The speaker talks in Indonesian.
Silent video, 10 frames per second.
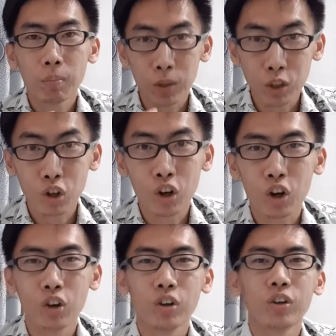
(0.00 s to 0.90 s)

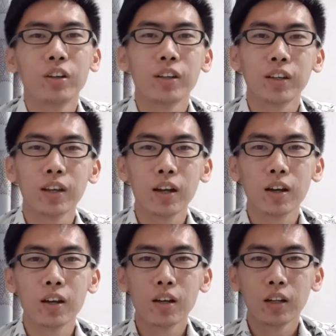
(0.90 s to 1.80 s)
mencolok ya
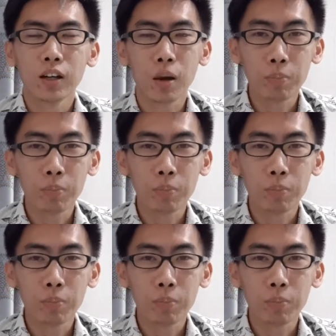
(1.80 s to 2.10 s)
nah